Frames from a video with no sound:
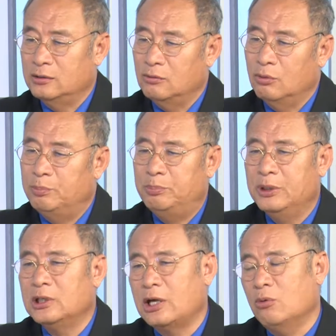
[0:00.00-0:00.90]
我不
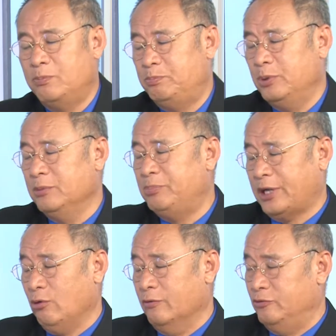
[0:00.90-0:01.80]
能给我不能不
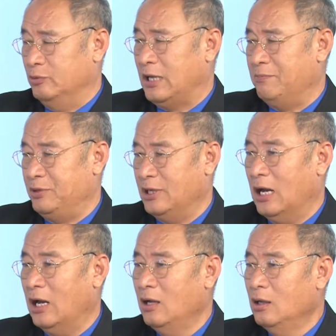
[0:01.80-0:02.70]
给我父母看病啊！
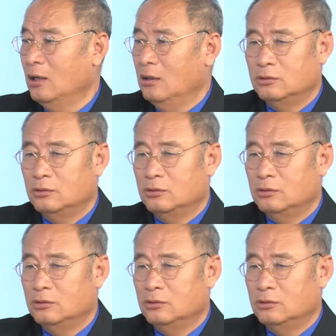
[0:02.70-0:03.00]
是。